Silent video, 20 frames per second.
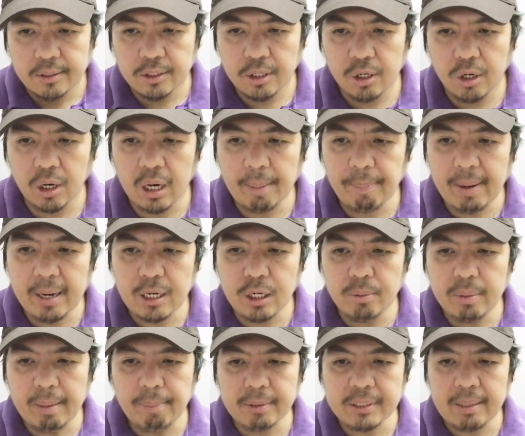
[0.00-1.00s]
So kapag
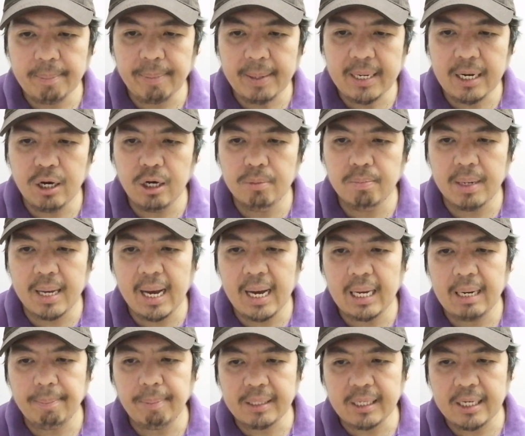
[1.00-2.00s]
lumipas sa panahon
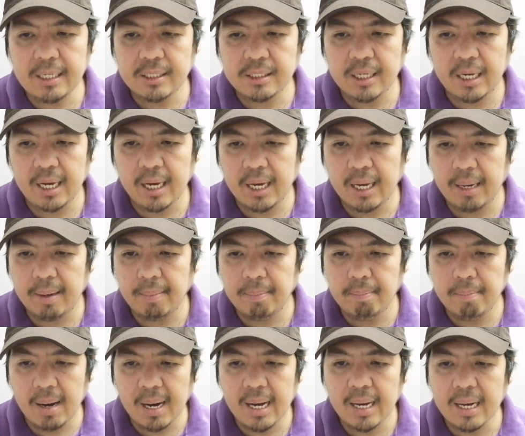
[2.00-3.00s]
mga kalapatids, eh,
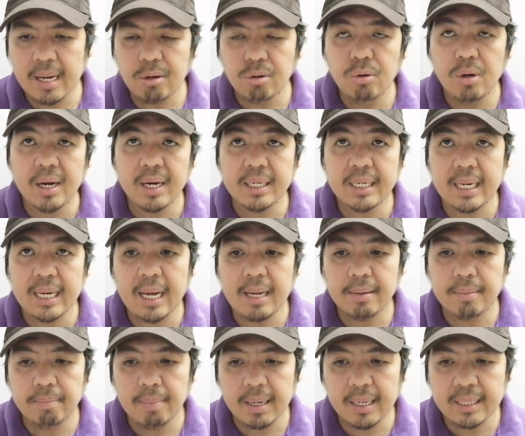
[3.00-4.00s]
makakakuha ka na
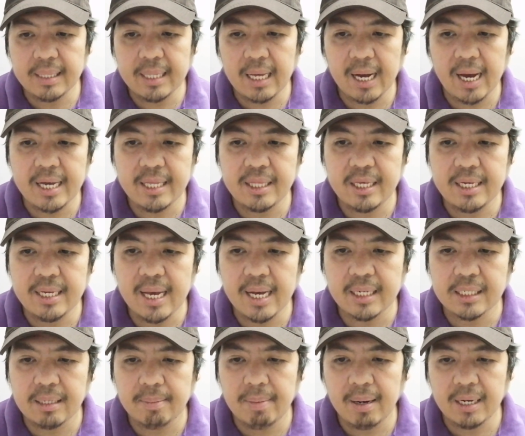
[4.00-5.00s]
ng magandang idea
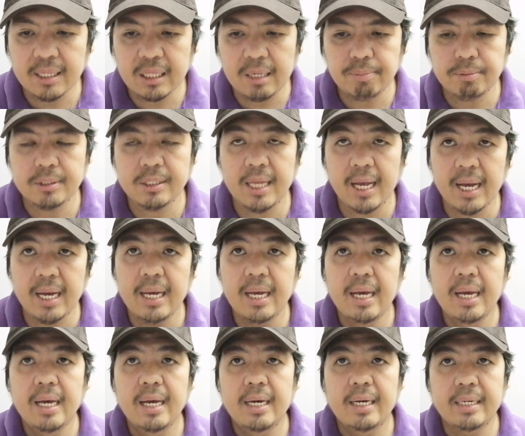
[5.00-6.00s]
sa mga tips na
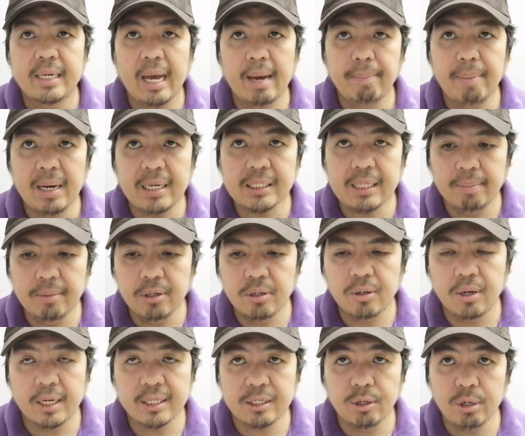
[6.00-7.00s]
nabasa
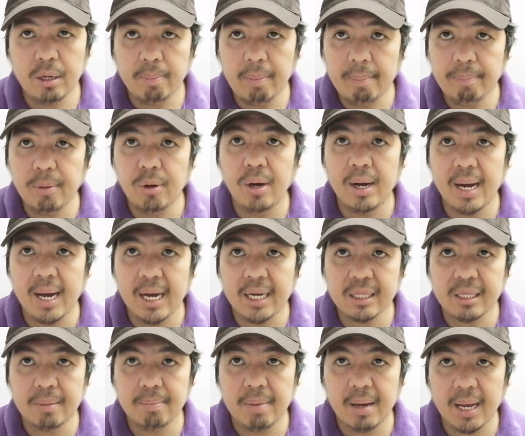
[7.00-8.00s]
mo. At yun naman po ang
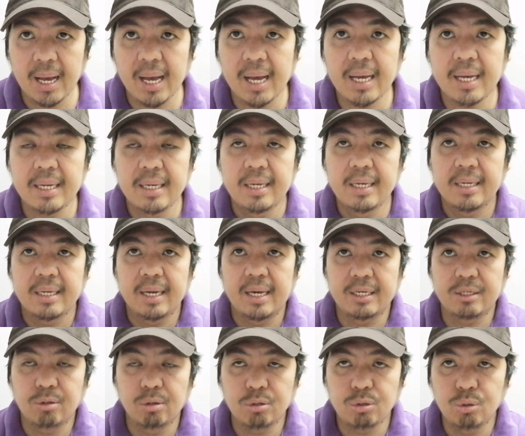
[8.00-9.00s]
ating mga
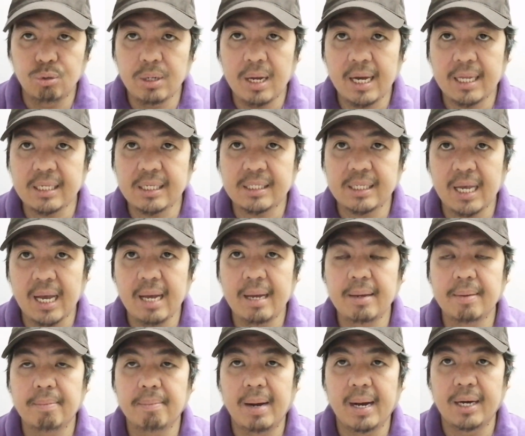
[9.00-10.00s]
isusulat
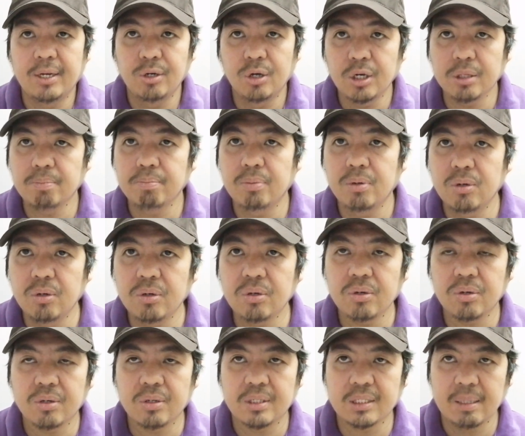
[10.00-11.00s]
sa mga notebook,
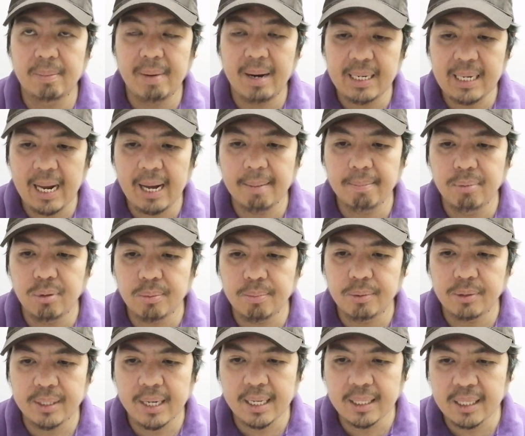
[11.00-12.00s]
sa mga logbook
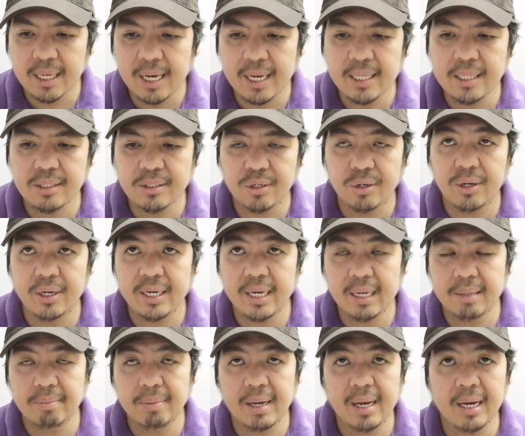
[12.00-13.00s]
po natin. So
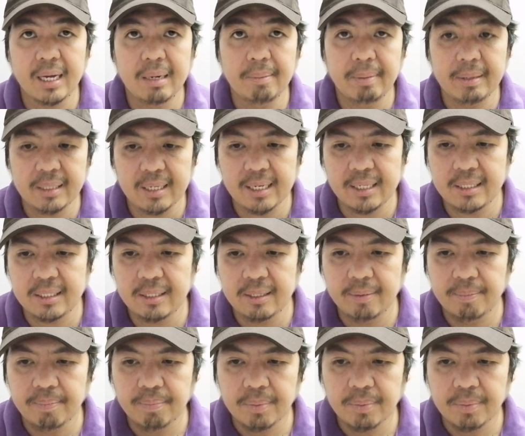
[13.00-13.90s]
ayan mga kalapatids.